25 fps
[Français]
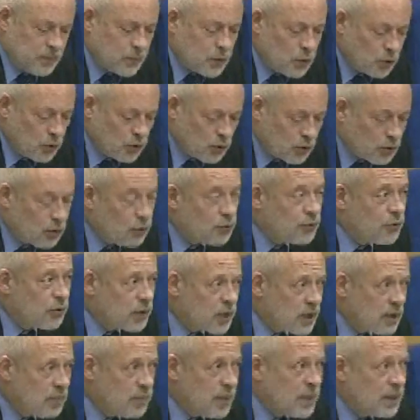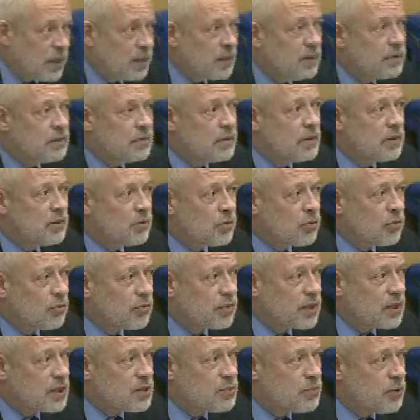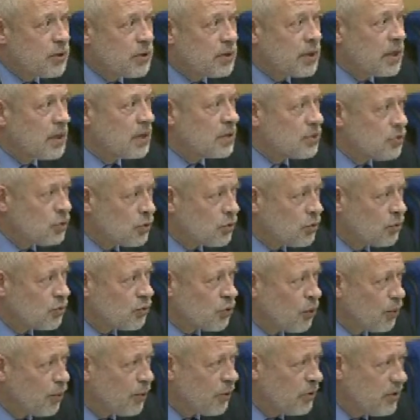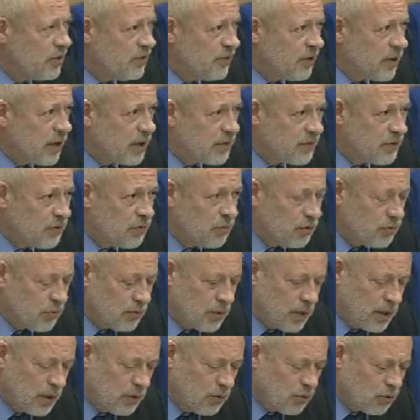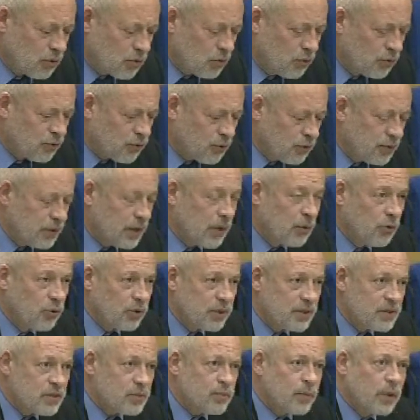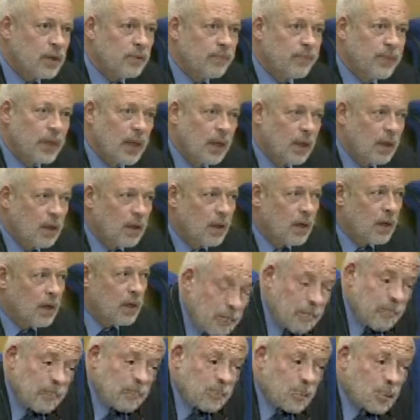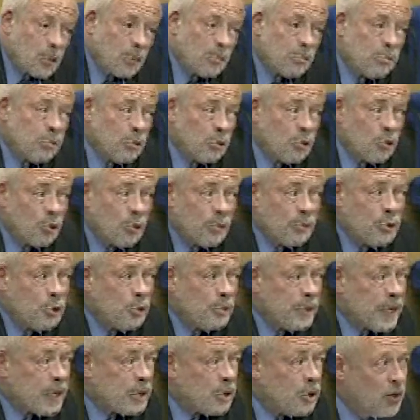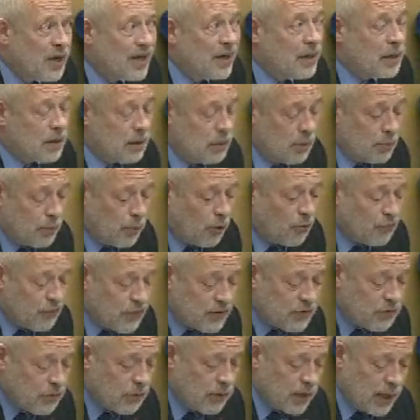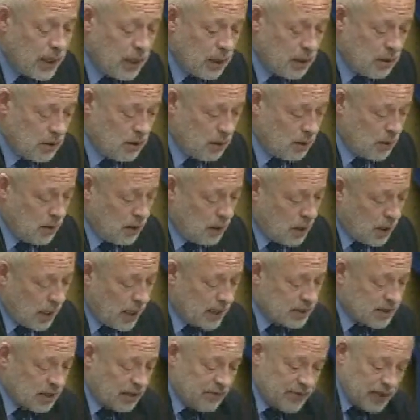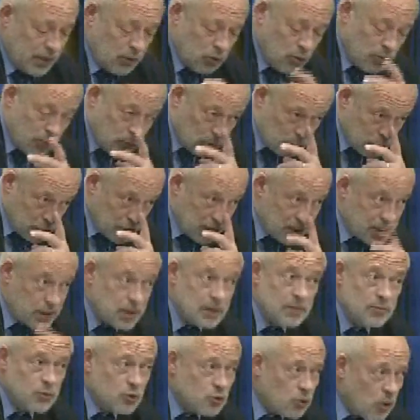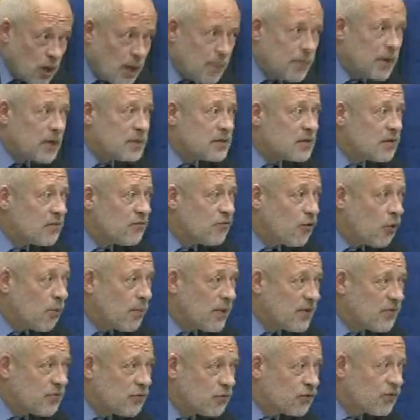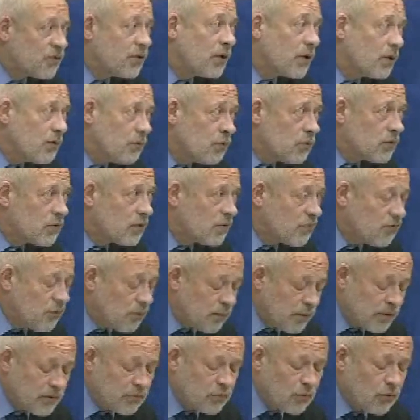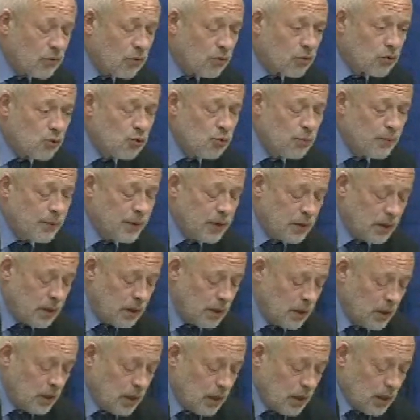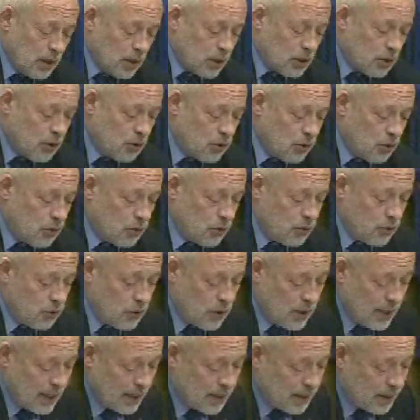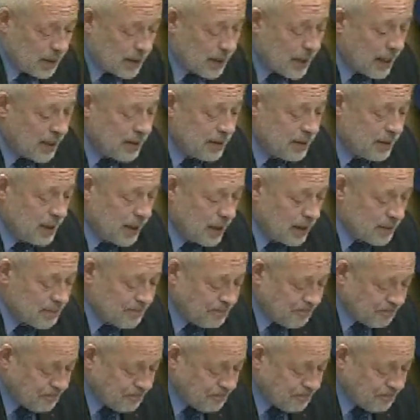de contre-criminalité, de contre-espionnage, de contre-prolifération et de contre-terrorisme. Alors, comme bon nombre de mes collègues professionnels à travers le monde, j'estime sur la base d'informations sérieuses, d'informations recoupées, que euh, la Qaïda